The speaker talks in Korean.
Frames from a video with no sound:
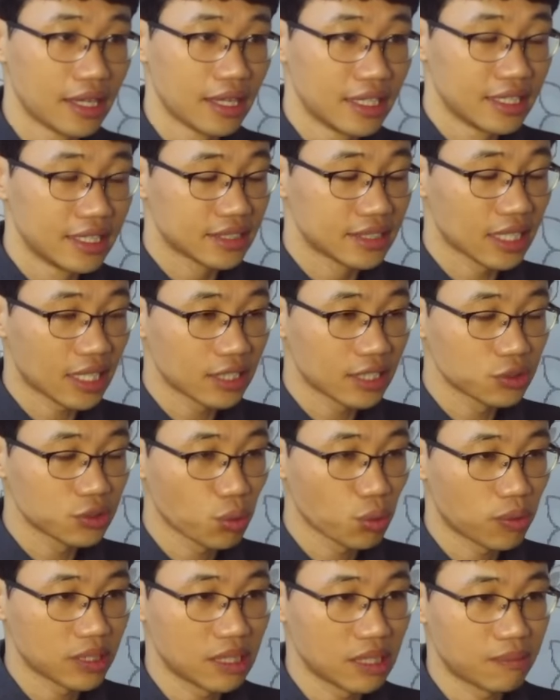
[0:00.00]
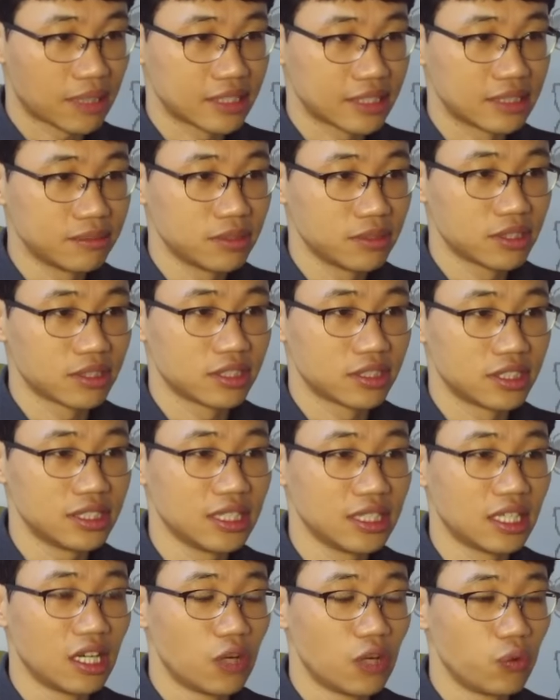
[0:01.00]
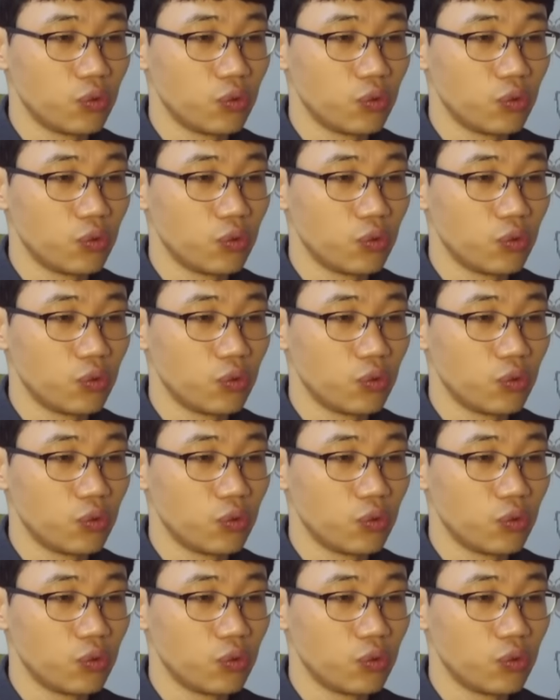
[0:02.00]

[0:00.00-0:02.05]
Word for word: 제가 초반에 말씀드렸듯이